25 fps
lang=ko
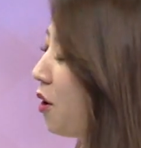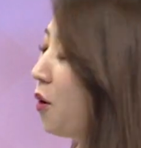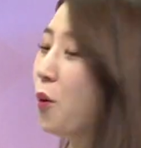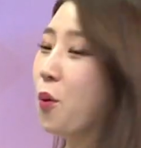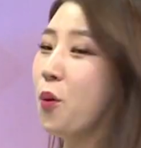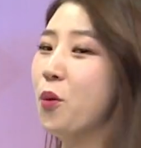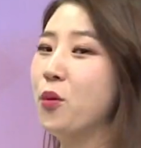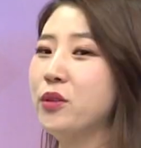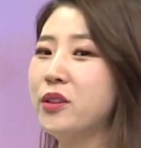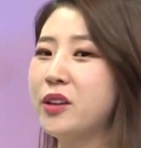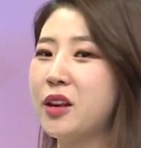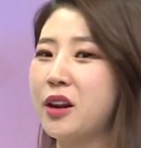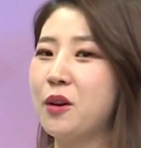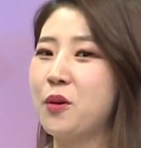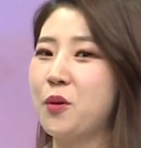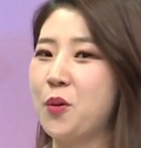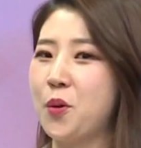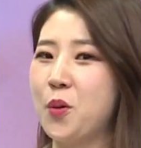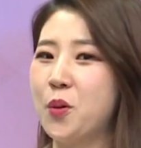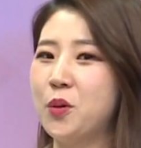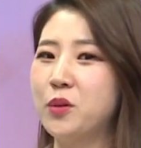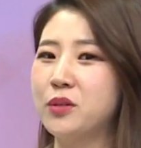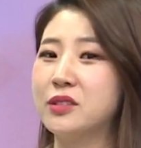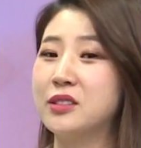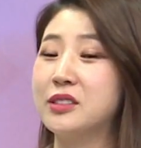오늘의
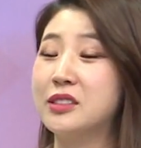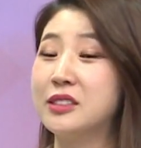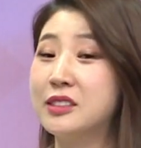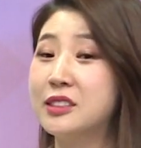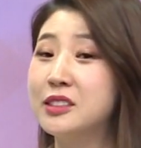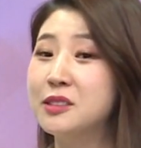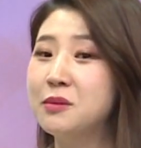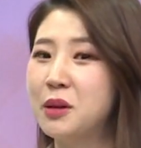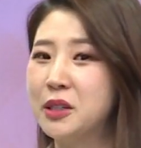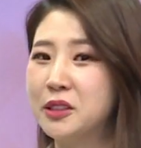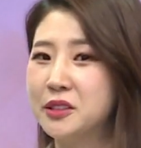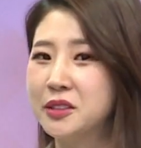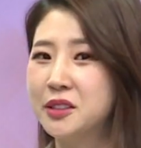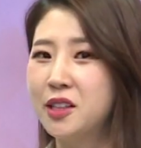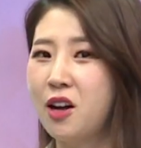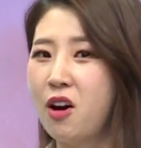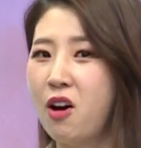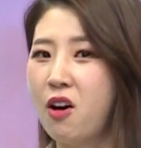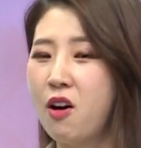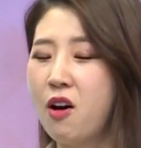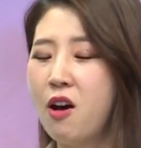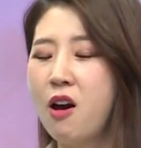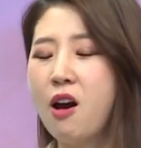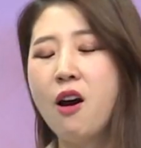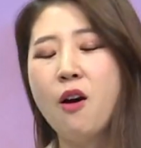곡 들으면서
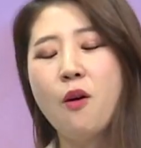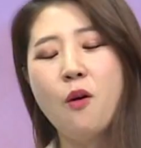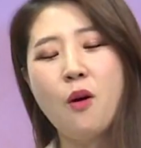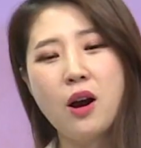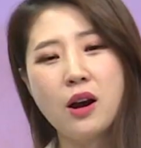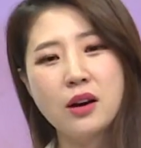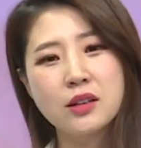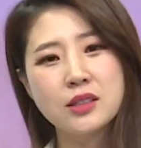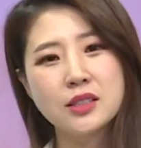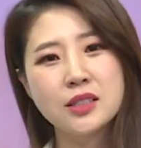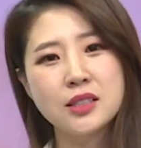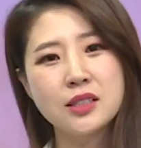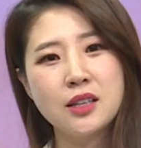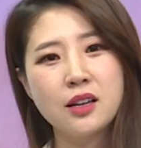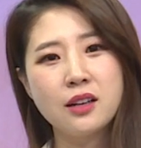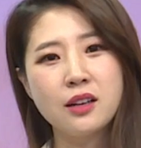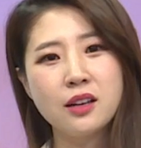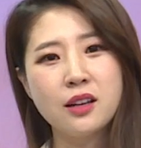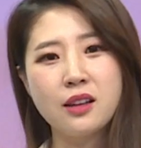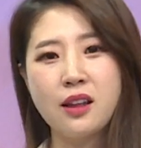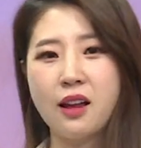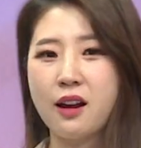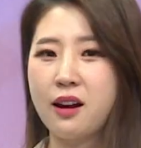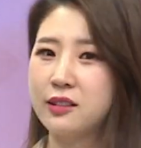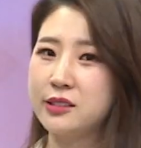확실하게
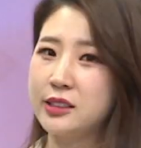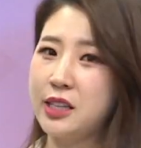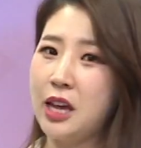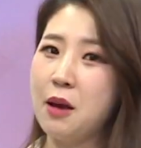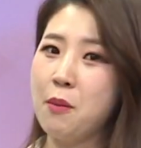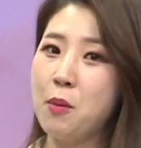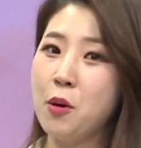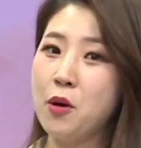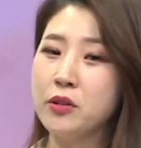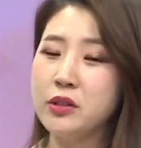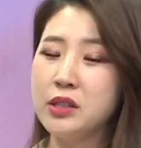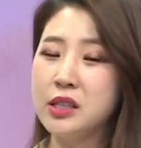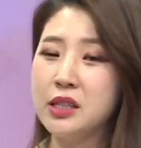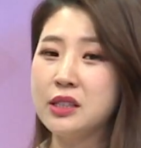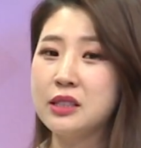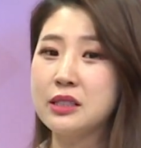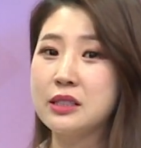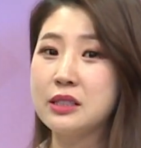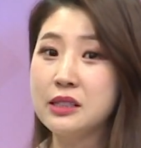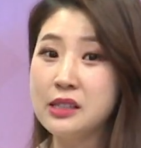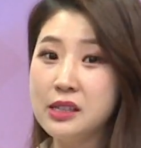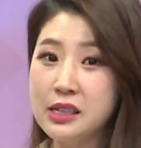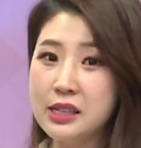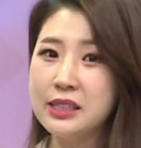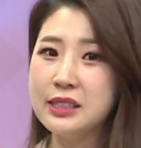내가 세 번이
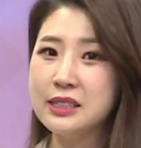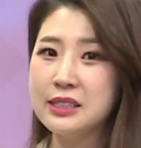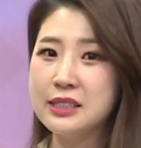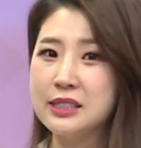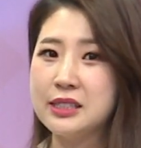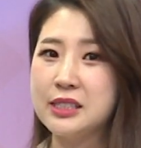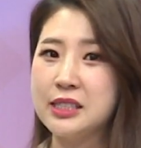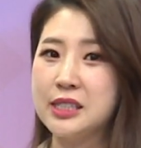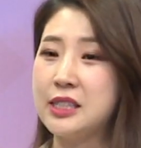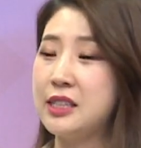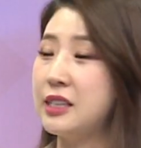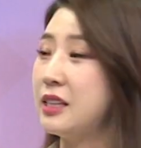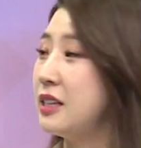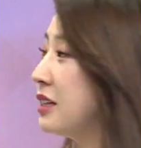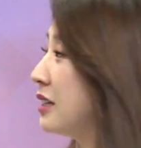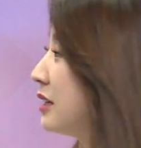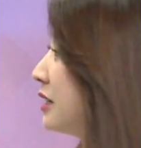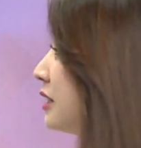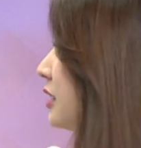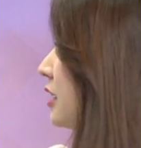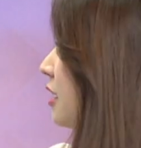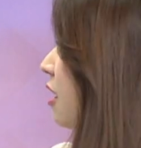들리는지 이